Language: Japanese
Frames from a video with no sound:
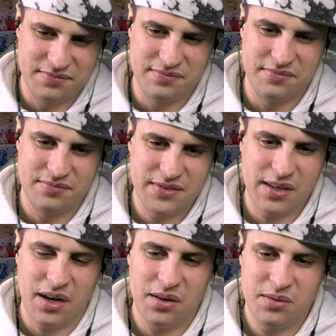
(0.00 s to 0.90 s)
うん
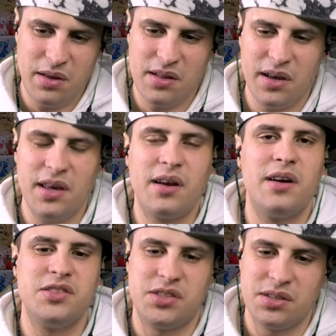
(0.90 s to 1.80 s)
なんかみんないい
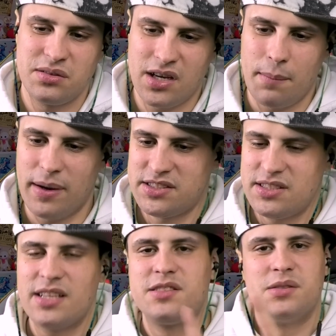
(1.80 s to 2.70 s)
感じてか
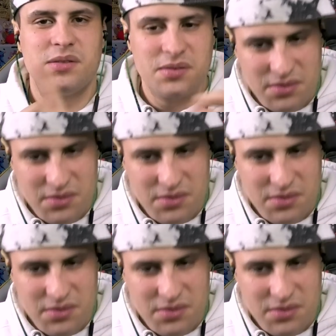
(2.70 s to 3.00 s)
バチらず